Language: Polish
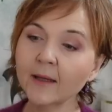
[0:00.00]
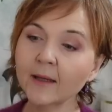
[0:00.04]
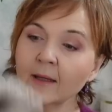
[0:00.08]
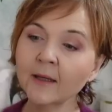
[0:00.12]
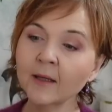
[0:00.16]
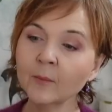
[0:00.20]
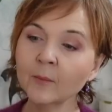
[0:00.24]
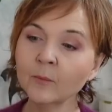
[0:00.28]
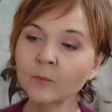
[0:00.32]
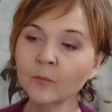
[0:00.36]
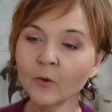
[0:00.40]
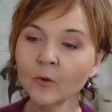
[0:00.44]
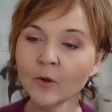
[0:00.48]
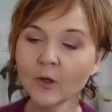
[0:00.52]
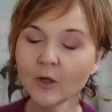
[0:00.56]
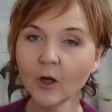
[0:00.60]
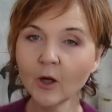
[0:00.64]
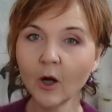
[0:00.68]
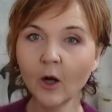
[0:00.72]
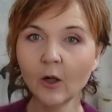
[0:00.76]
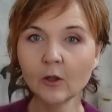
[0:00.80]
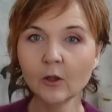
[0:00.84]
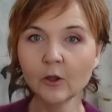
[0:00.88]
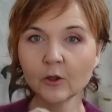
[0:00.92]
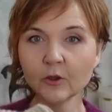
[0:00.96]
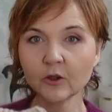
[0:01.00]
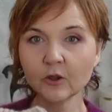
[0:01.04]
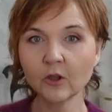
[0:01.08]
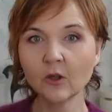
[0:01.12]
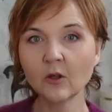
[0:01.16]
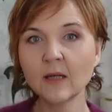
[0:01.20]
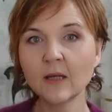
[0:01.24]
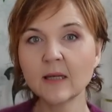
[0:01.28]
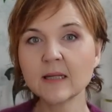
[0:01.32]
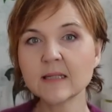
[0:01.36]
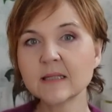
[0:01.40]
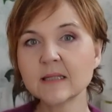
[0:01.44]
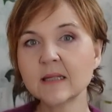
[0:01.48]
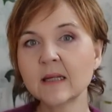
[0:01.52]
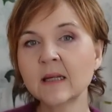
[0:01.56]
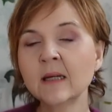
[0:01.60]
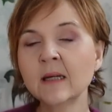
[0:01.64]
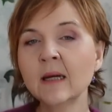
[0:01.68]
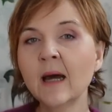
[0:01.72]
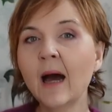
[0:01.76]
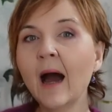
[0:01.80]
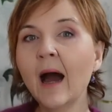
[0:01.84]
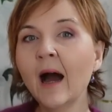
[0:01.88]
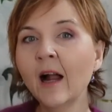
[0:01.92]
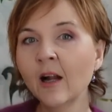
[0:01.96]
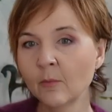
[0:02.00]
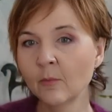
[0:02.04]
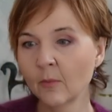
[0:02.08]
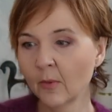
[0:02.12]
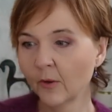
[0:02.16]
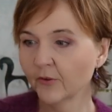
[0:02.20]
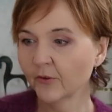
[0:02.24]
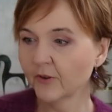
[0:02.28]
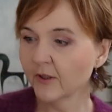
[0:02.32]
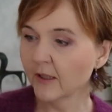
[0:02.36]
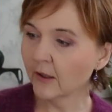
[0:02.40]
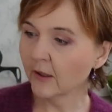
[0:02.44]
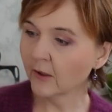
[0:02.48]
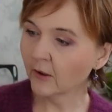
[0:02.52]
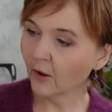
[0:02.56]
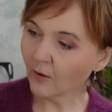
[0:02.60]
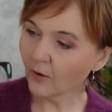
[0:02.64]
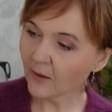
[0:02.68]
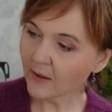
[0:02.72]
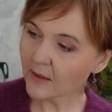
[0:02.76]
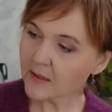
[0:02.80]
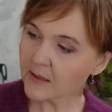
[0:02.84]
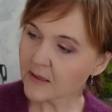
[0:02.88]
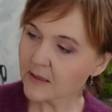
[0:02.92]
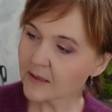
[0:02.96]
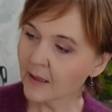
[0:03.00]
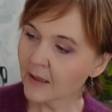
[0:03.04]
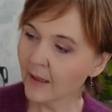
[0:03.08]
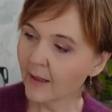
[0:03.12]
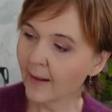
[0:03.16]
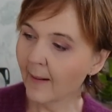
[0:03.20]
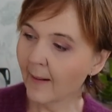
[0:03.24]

Y, mój kolor to jest y, almond i to jest